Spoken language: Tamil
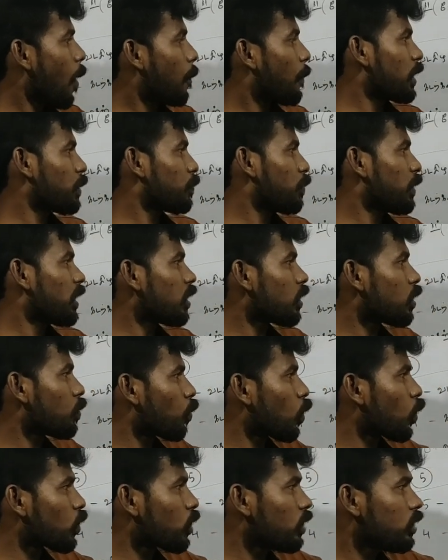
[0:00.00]
அப்போ இப்படி
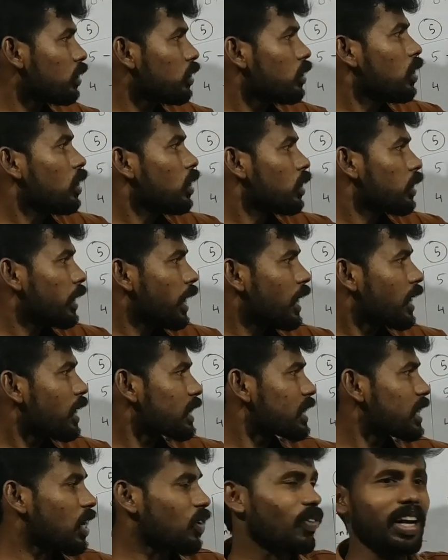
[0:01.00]
இருக்கும்போது
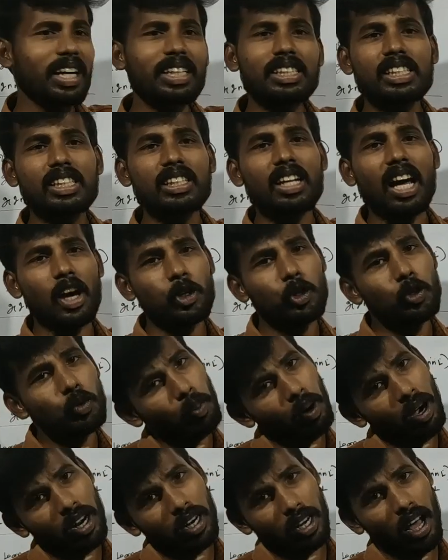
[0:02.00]
எங்கே சார் வறட்சின்னு
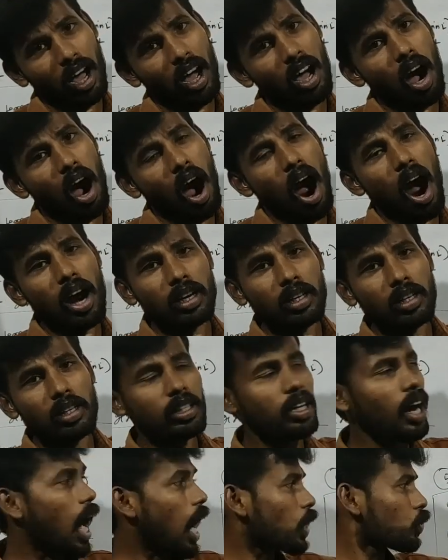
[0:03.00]
அறிவிப்பாங்கன்னா
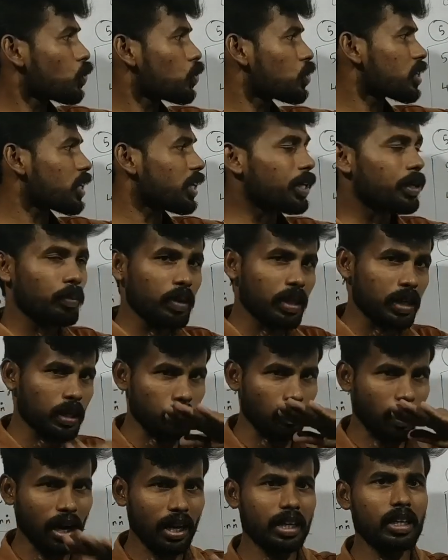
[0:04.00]
ஆண்டுக்கு அறுபது
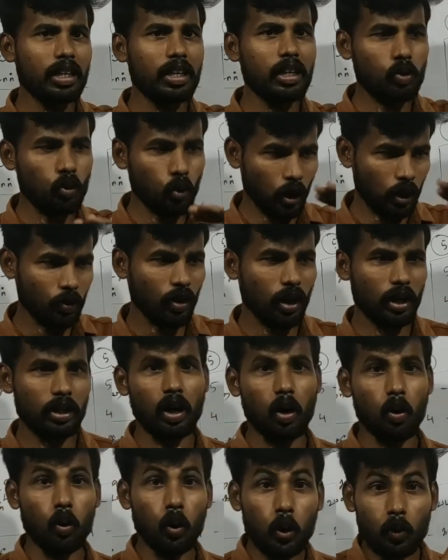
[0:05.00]
சென்டிமீட்டர் மழைக்கு குறைவாக
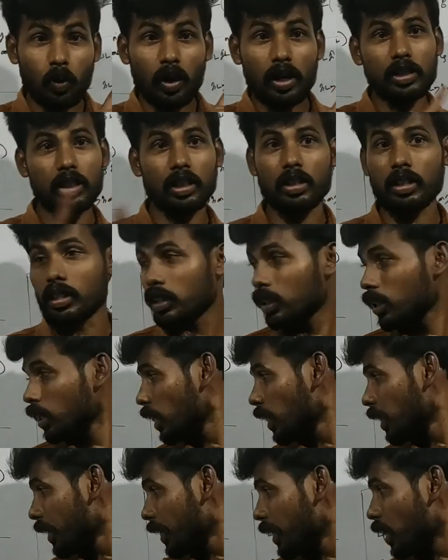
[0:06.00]
இருந்தால் ஒரு வருஷத்துக்கு
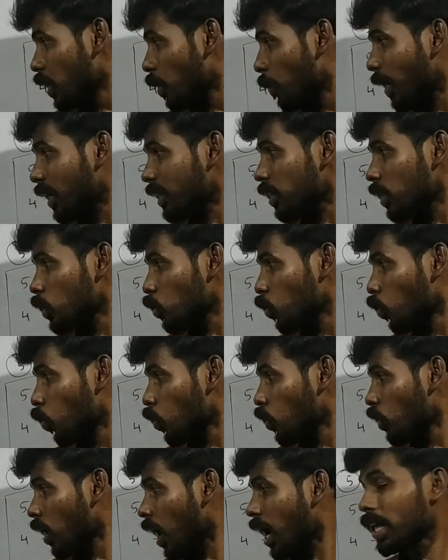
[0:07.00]
இங்கே பார்த்தது
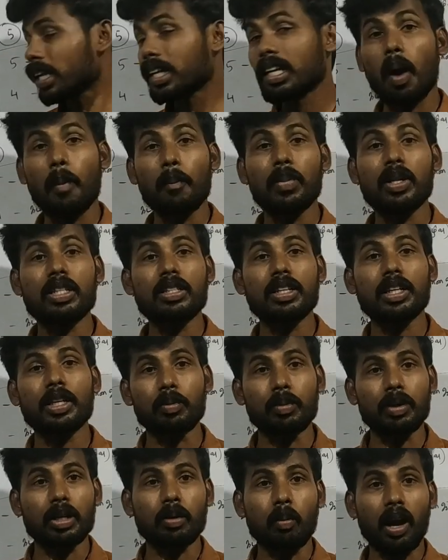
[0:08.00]
ஒரு நாளைக்கு ஐம்பது
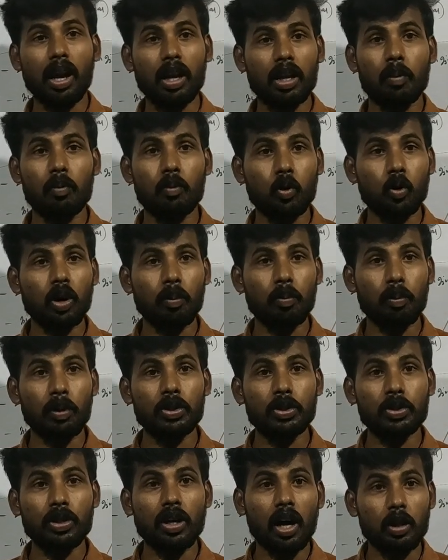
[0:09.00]
சென்டிமீட்டர் மழை நம்ம ஊரில்
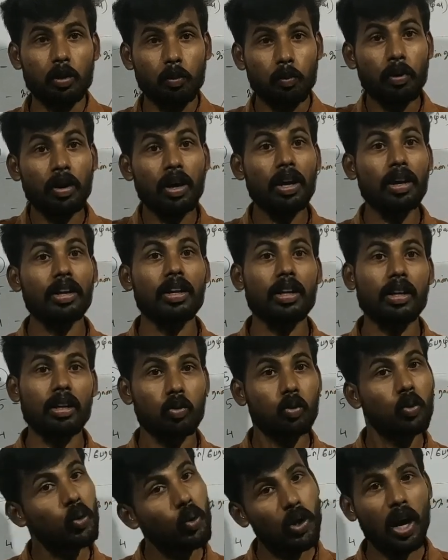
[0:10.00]
பெஞ்சுன்னா அது பேரிடர்
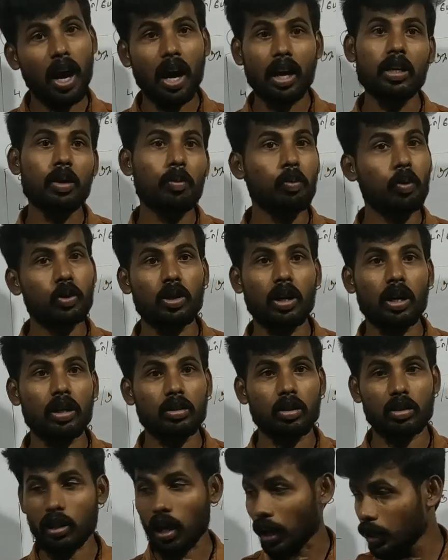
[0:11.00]
ஊரே அழிய போதும்
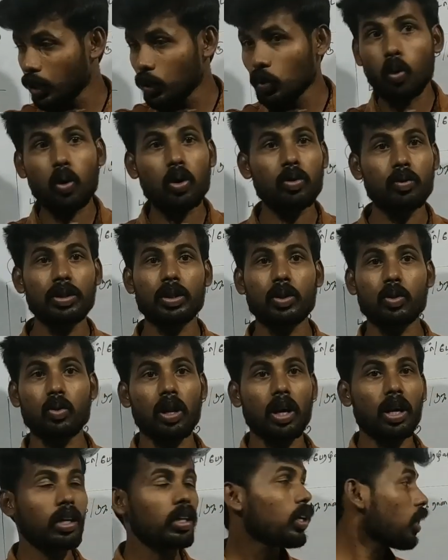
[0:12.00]
அர்த்தம் தண்ணி ஓடும்
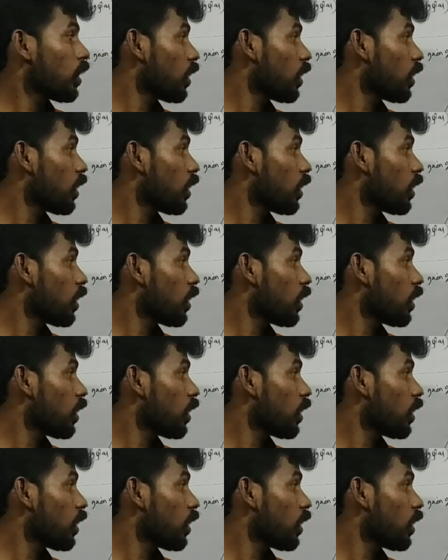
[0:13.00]
வீட்டுக்குள்ளே